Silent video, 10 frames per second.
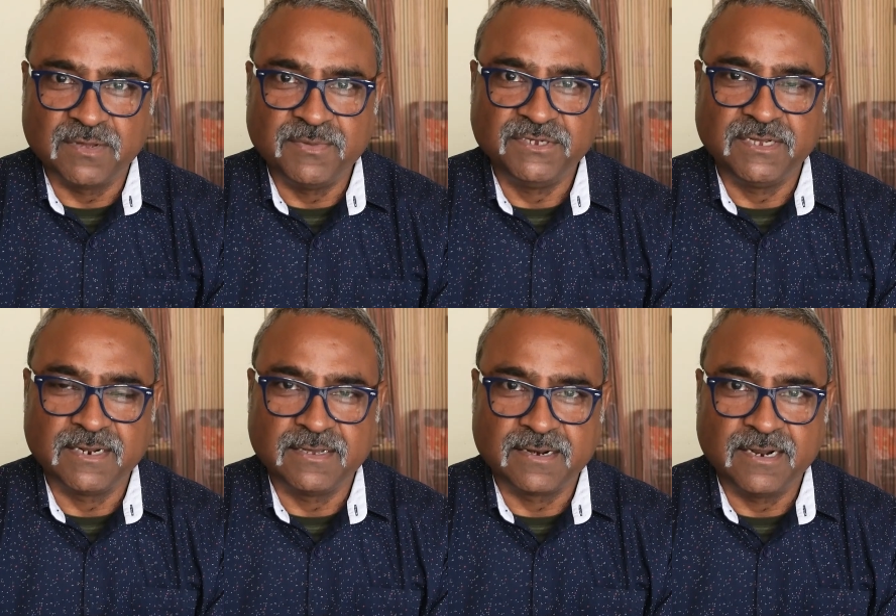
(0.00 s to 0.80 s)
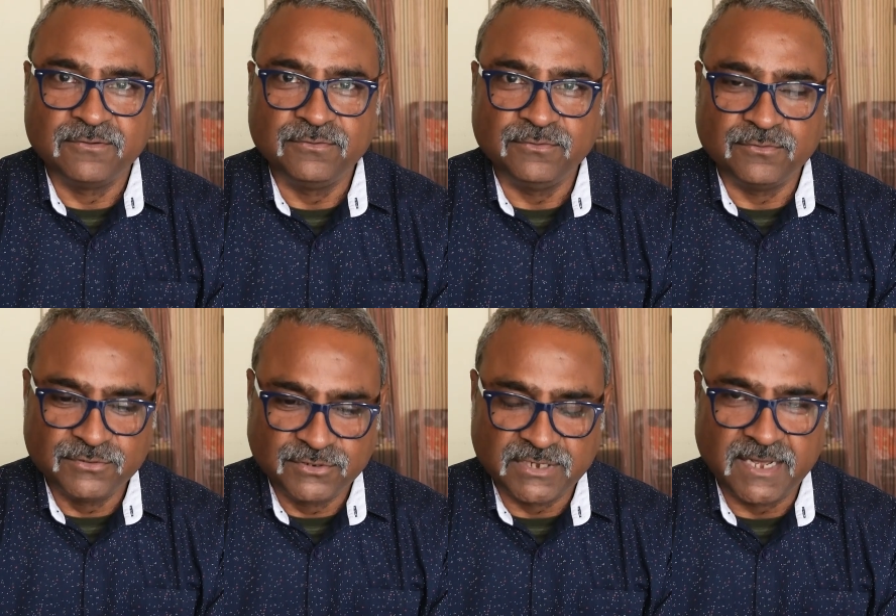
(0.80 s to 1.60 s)
का मैं जिक्र कर रहा हूं
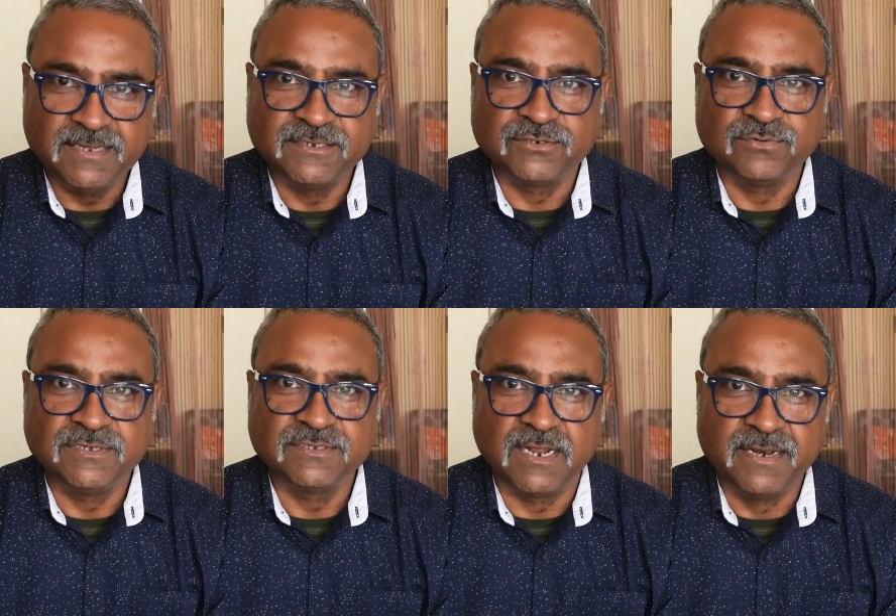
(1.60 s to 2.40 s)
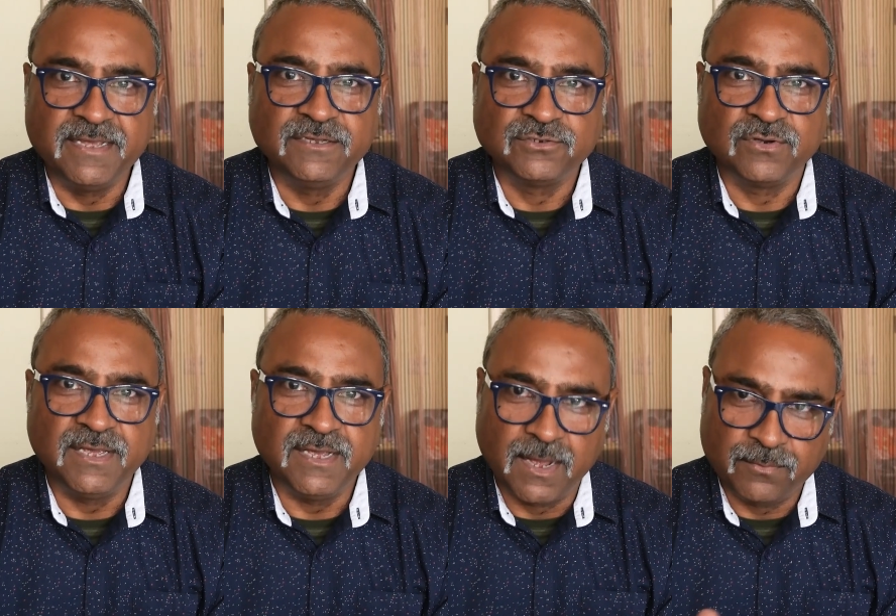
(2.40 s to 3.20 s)
उन सारी स्टोरीज़ का लिंक जो
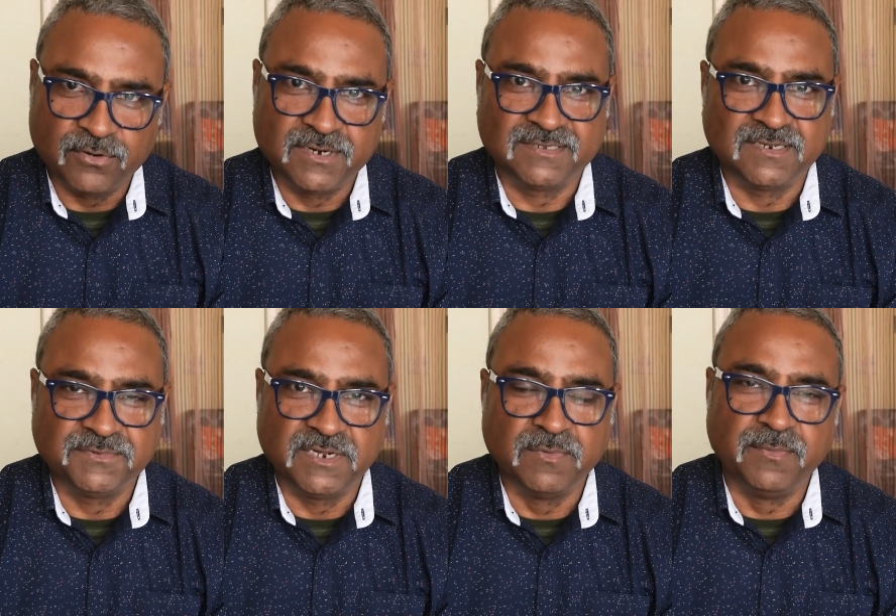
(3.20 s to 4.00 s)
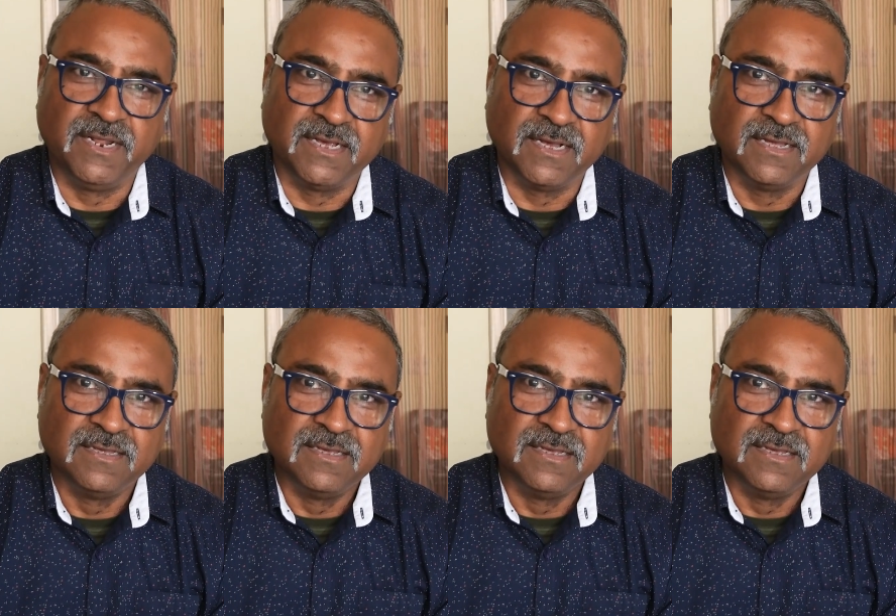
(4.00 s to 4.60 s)
है आपको डिस्क्रिप्शन में मिलेगा